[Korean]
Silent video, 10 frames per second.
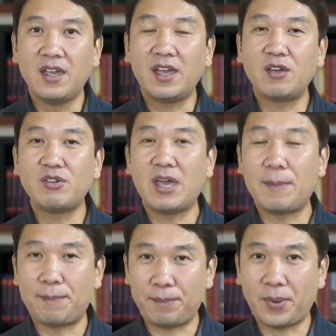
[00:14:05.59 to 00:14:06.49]

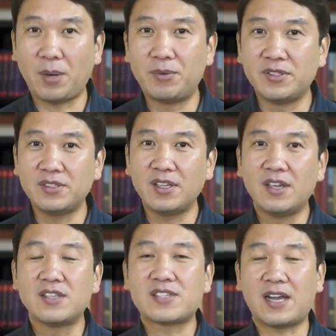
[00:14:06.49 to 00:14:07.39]
행위의 법은
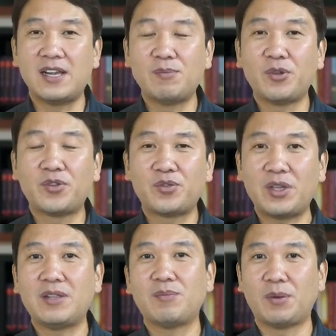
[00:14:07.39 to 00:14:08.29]

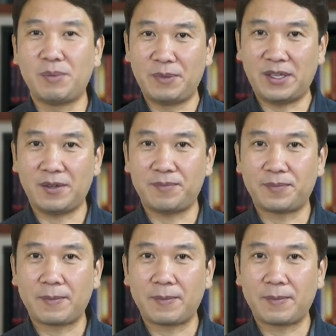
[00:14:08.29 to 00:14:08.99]
잘못된 법입니다.